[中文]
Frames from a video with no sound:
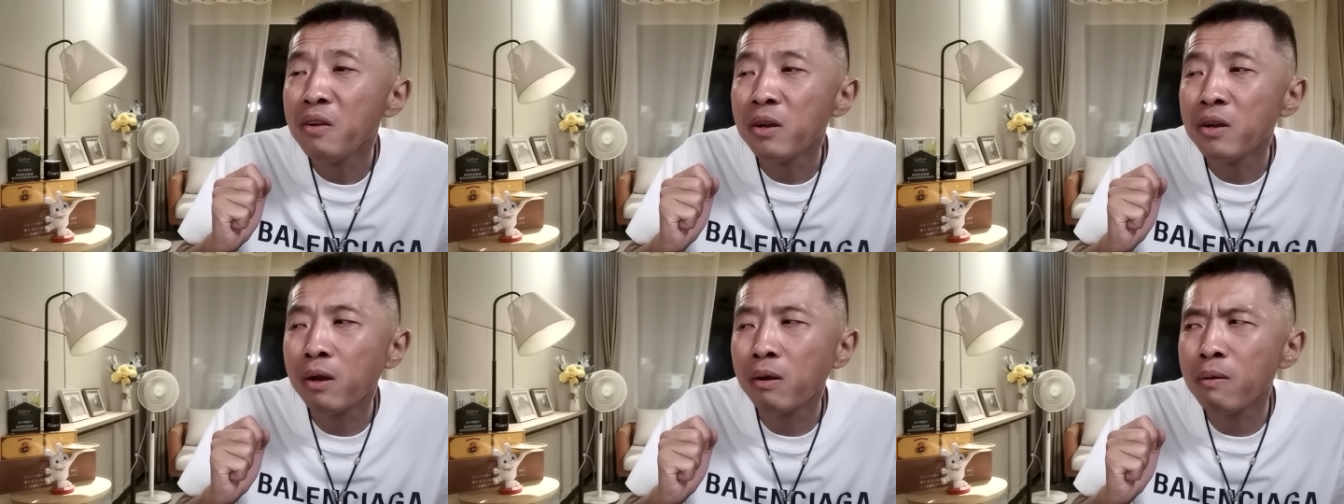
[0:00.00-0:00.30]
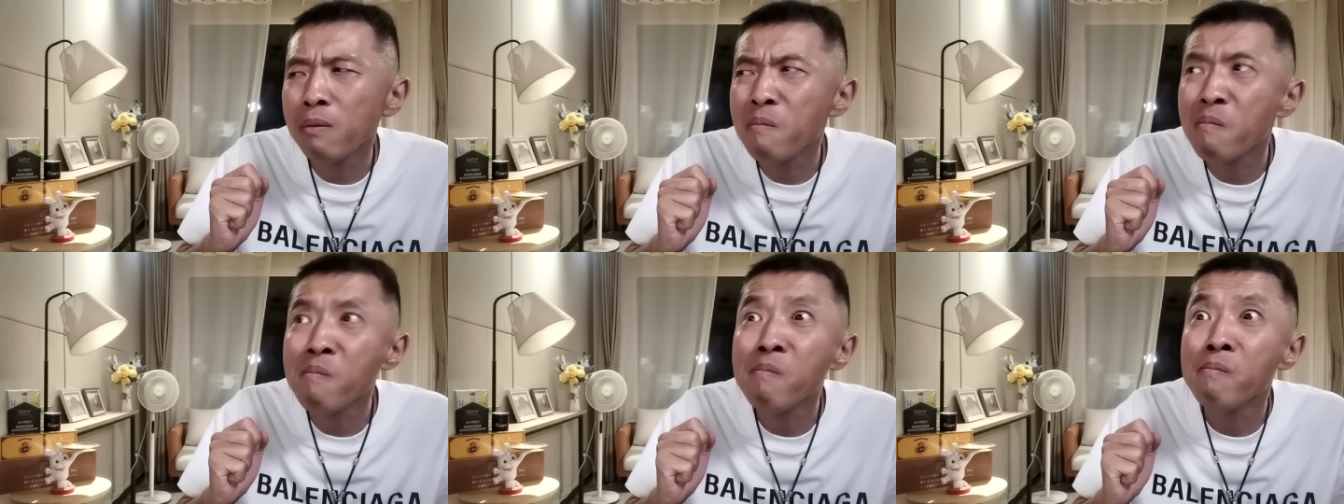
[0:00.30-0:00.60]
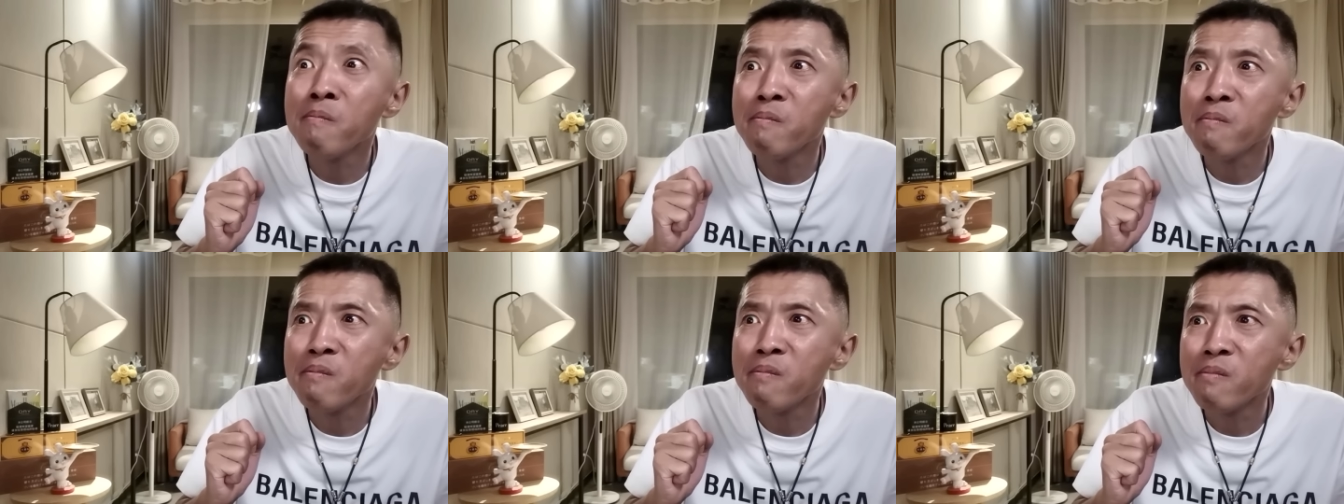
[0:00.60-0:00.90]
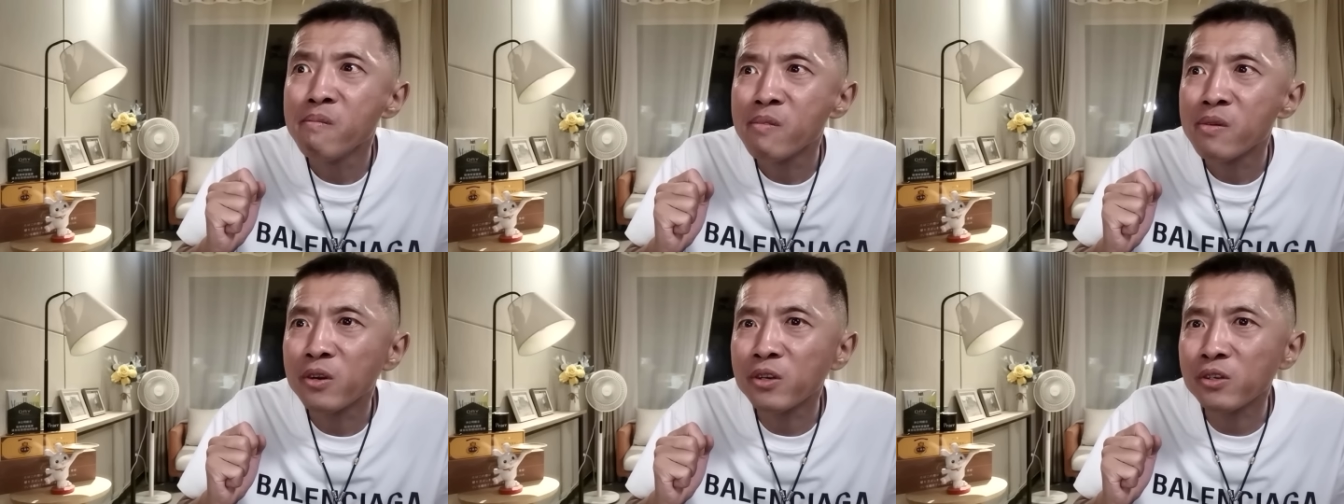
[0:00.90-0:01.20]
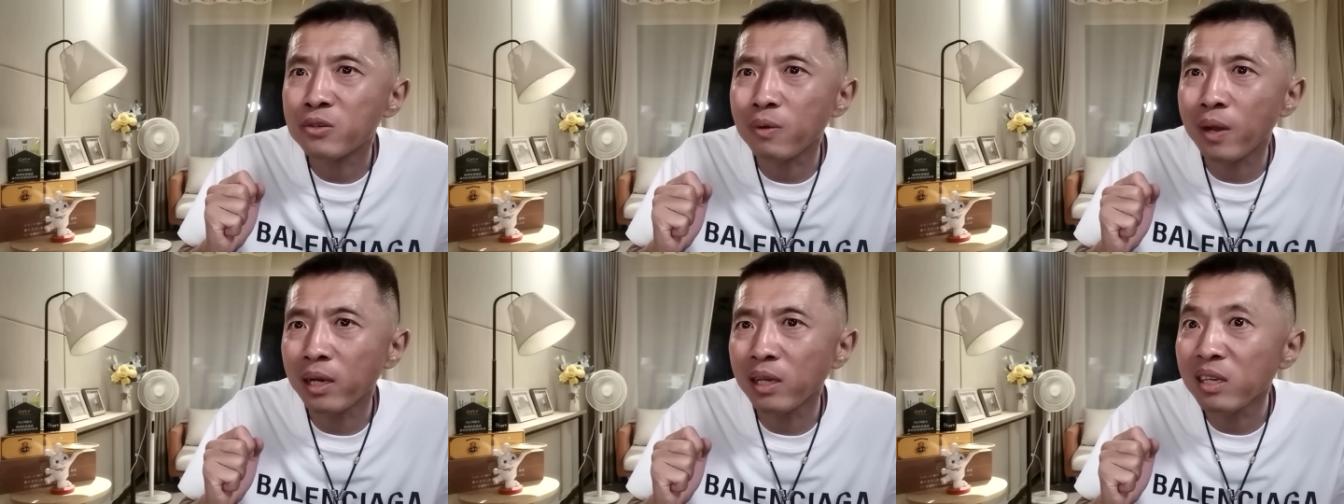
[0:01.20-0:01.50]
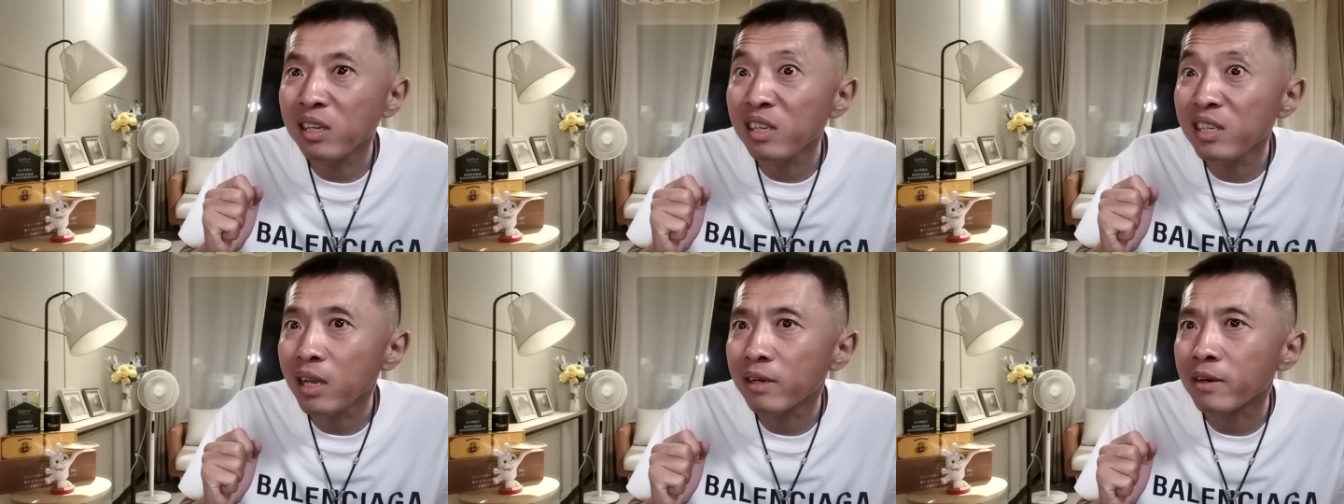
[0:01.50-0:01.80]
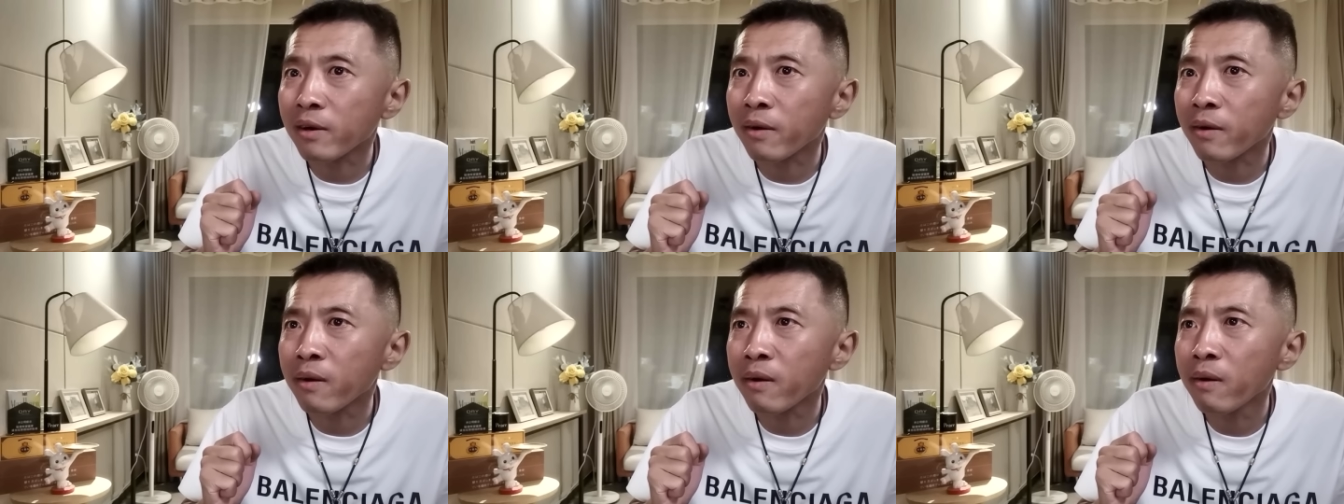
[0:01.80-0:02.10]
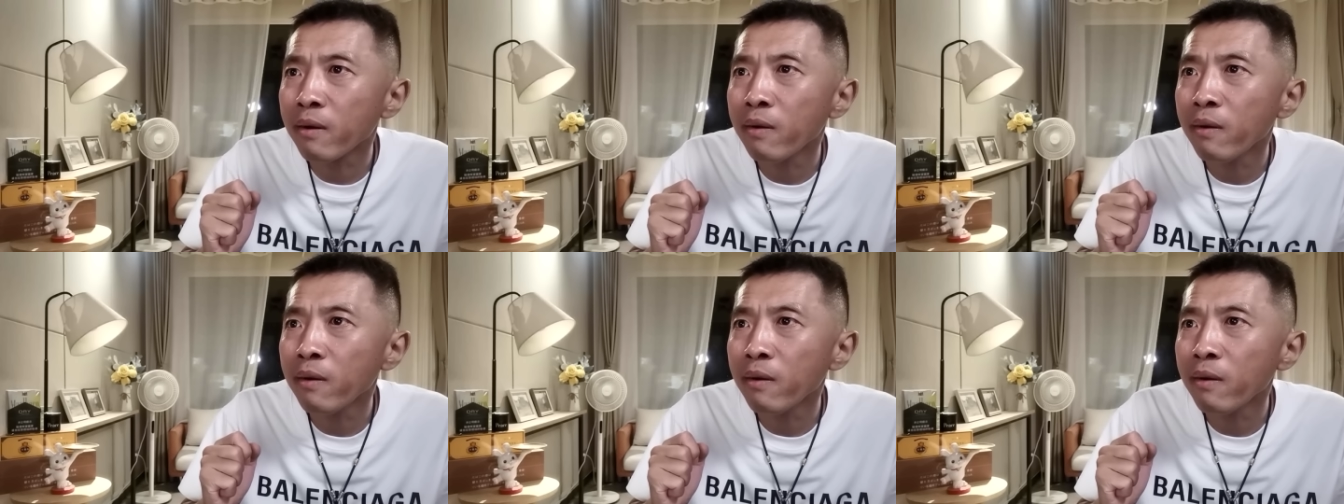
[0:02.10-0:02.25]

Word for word: 然后甩了一个眼神儿，